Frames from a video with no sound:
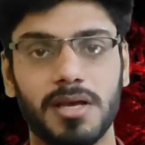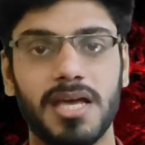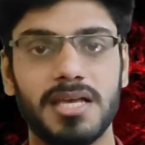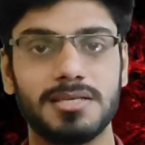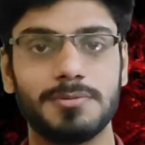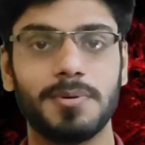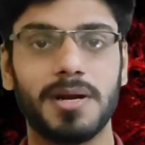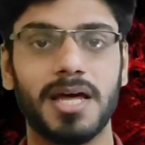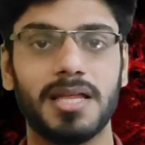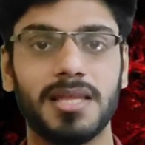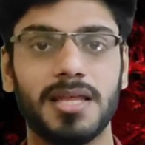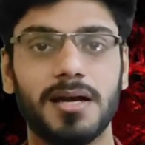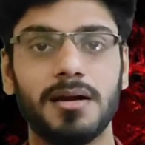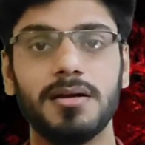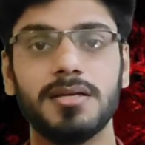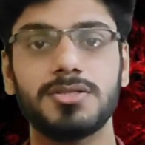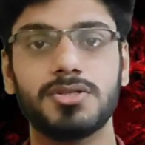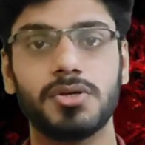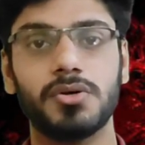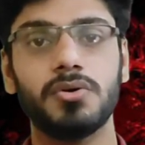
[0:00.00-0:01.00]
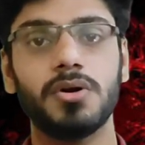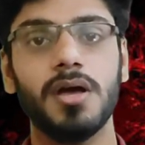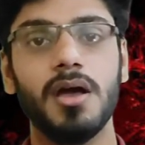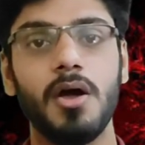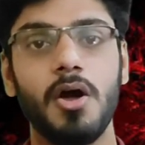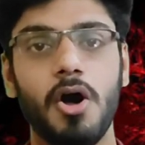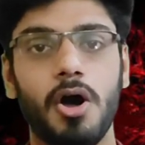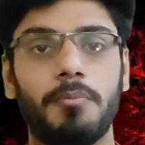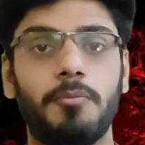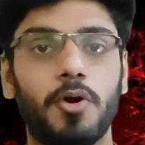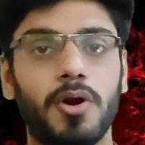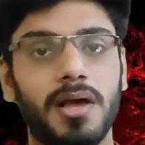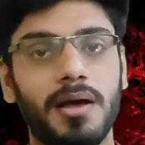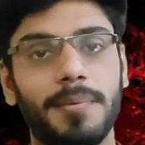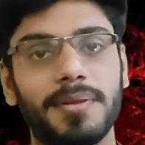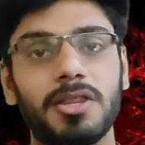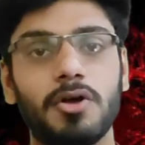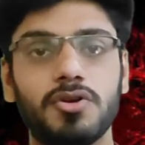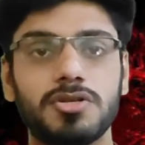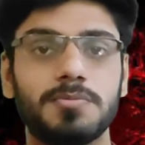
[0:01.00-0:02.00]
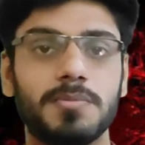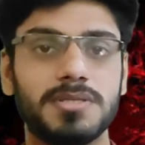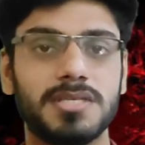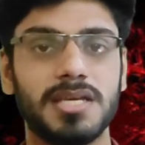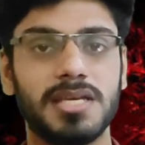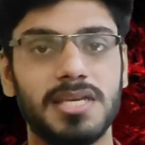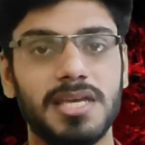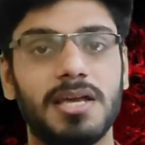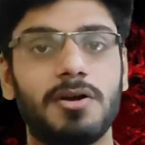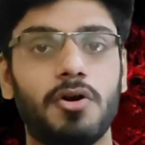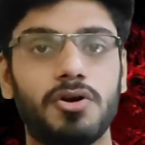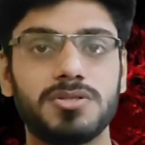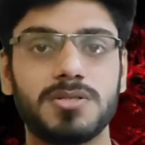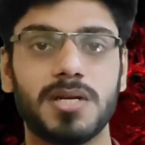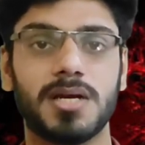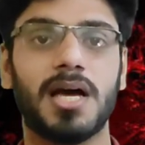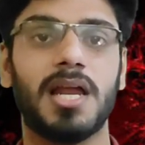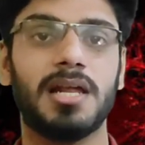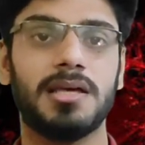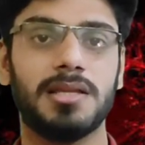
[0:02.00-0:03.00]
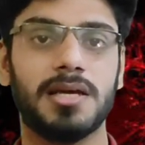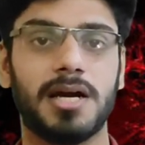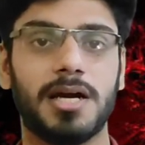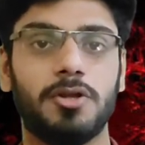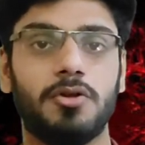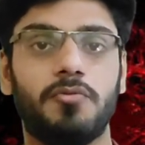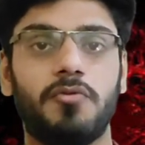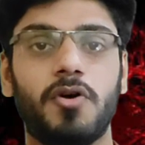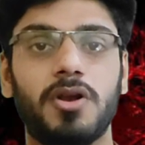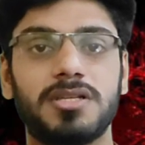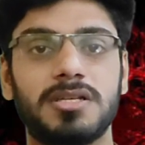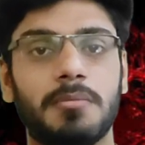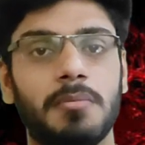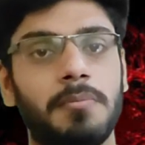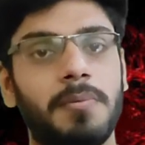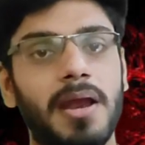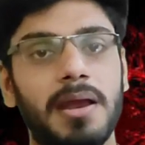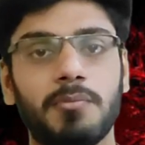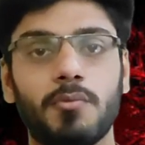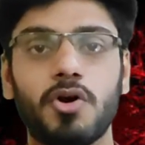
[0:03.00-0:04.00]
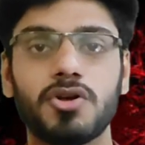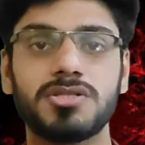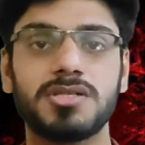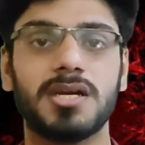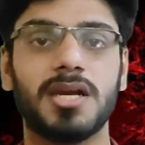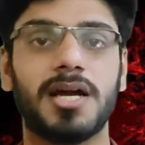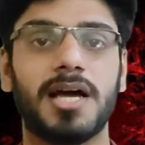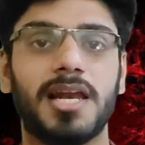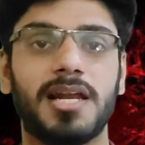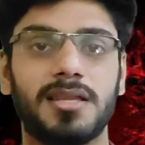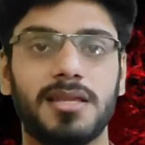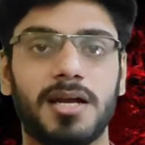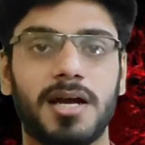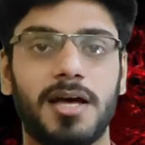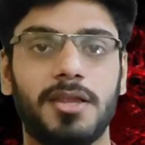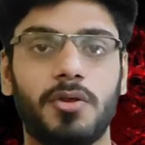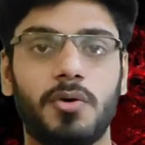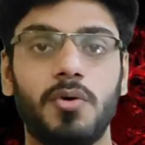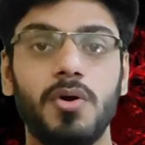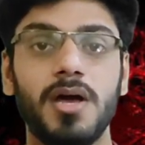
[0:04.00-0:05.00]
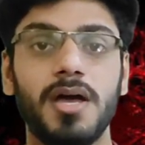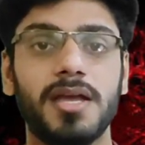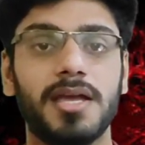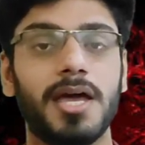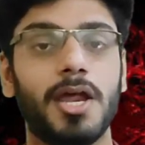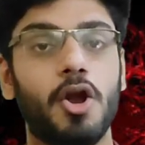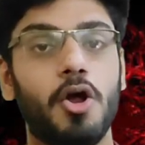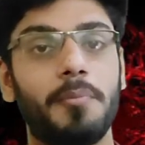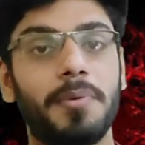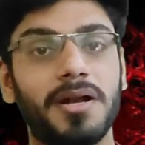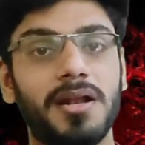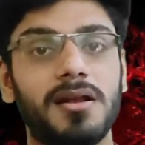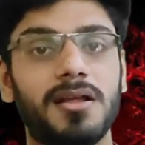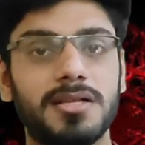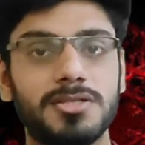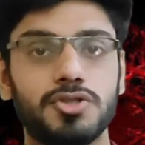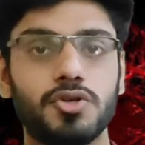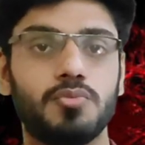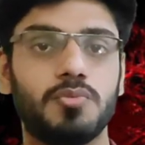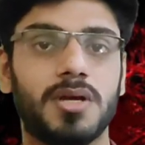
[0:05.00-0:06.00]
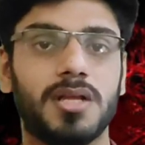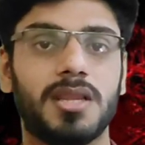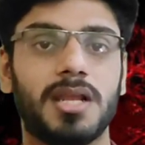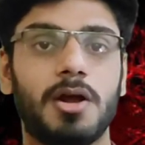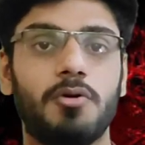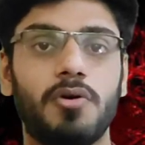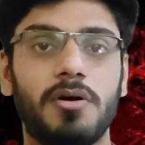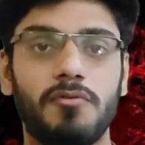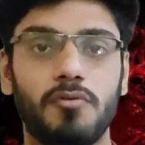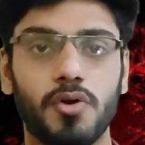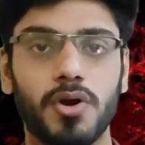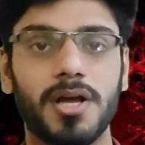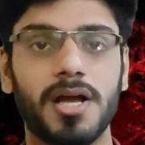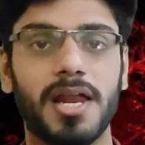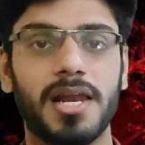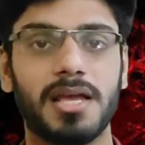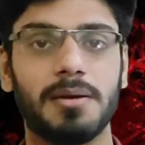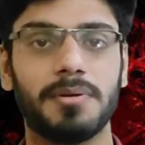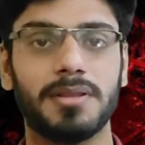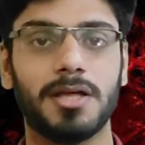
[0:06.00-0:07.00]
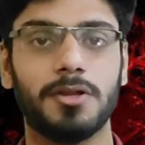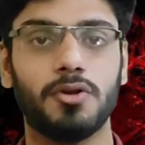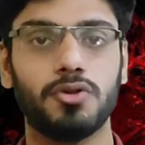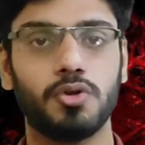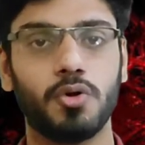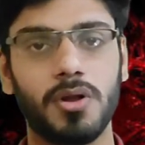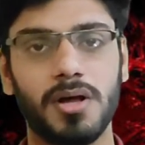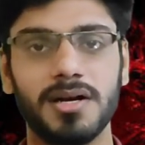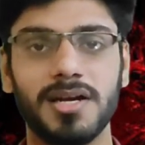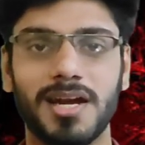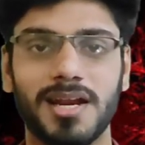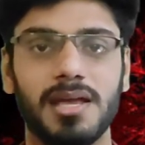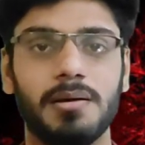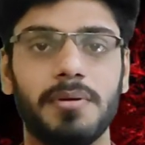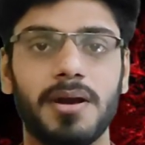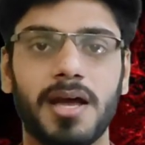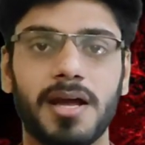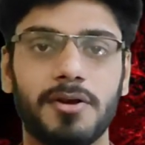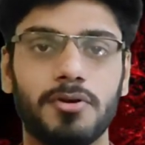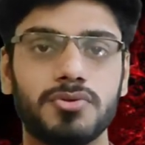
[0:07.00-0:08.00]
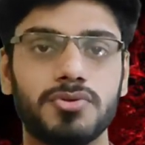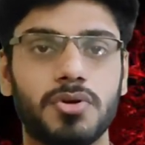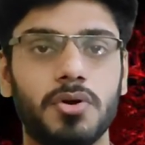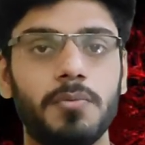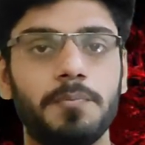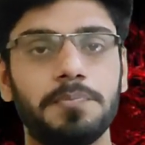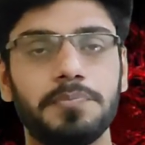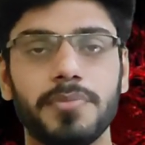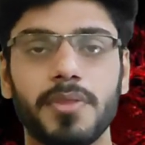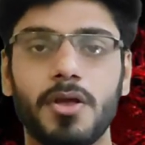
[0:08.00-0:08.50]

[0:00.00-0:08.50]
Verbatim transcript: केस बना देगा इंस्टीट्यूट और बोलेगा बताओ इसमें से ये कॉस्ट निकाल के दिखा दो फॉर एग्जाम्पल प्राइम कॉस्ट निकाल के दिखा दो या रॉ मेटेरियल कंज्यूम कितना हुआ वो निकाल के बता दो थोड़ा ट्रिके बना के उसको